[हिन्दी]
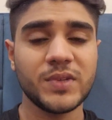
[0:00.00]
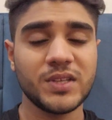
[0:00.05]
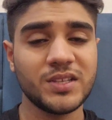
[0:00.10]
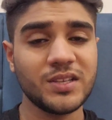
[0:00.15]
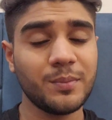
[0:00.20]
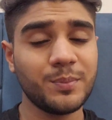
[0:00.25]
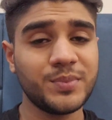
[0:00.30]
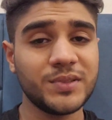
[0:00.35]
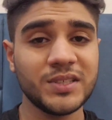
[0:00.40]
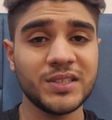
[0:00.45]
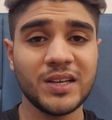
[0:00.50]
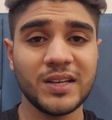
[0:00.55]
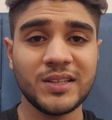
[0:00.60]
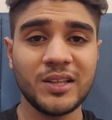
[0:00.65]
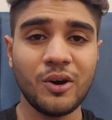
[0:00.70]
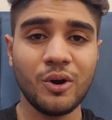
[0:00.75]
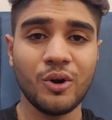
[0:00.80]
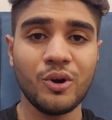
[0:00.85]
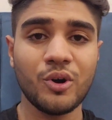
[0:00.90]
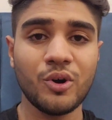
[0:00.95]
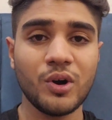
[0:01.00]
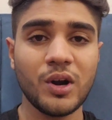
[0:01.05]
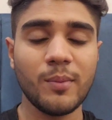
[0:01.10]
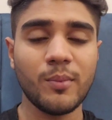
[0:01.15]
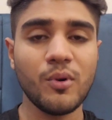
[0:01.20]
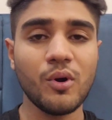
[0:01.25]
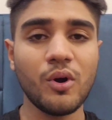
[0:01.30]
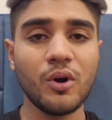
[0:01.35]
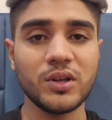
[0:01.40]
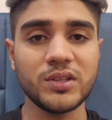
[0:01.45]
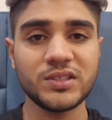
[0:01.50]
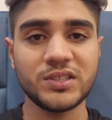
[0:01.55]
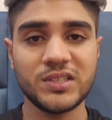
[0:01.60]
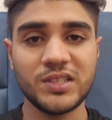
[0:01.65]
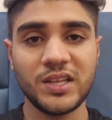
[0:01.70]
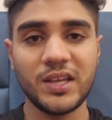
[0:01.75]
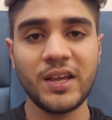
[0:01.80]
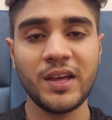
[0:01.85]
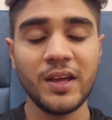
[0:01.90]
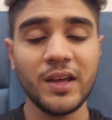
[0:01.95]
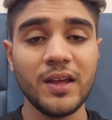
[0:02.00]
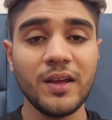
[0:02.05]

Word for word: सबसे ज़्यादा ऑन रोड आपको कौन सी